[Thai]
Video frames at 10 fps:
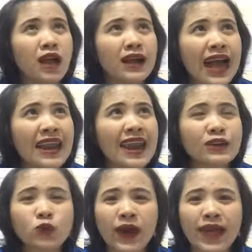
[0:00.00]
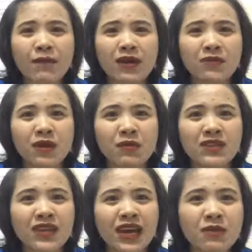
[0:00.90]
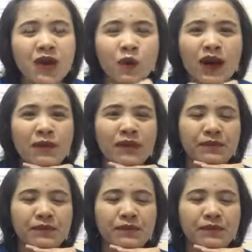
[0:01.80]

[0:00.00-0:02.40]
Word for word: การรักตัวเองมันมันไม่ใช่เหมือนว่าแบบ